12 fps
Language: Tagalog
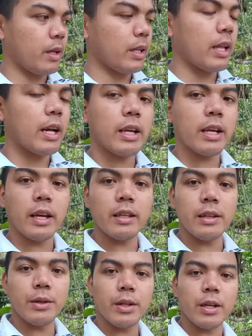inilalagay
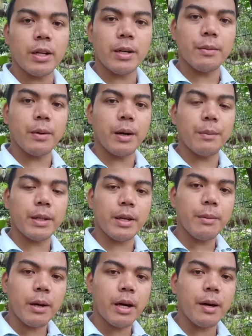dito na mga
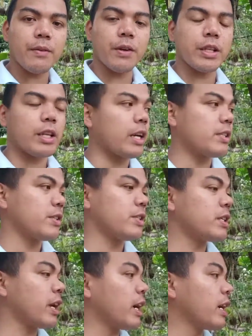pataba,
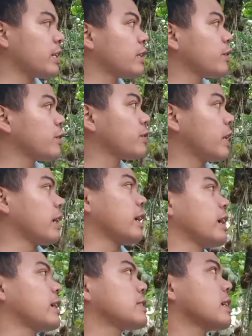fertilizers, kaya ganito yung
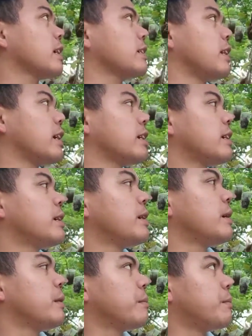nangyayari sa kanila.
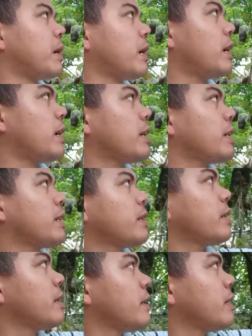But,
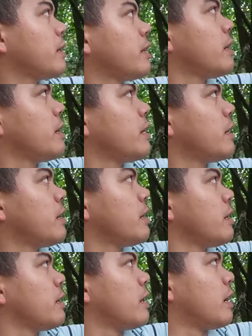
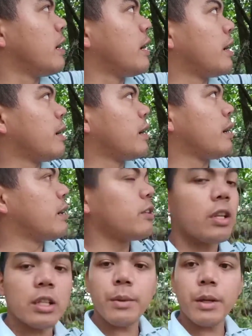uh, ano
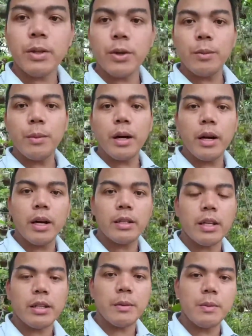lang naman to, yung mga
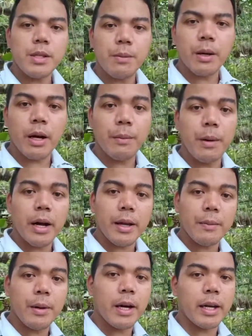tanim sa mga
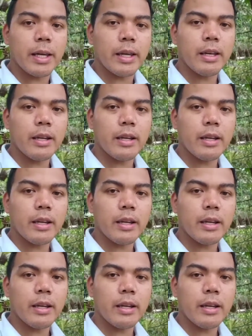bahay-bahay.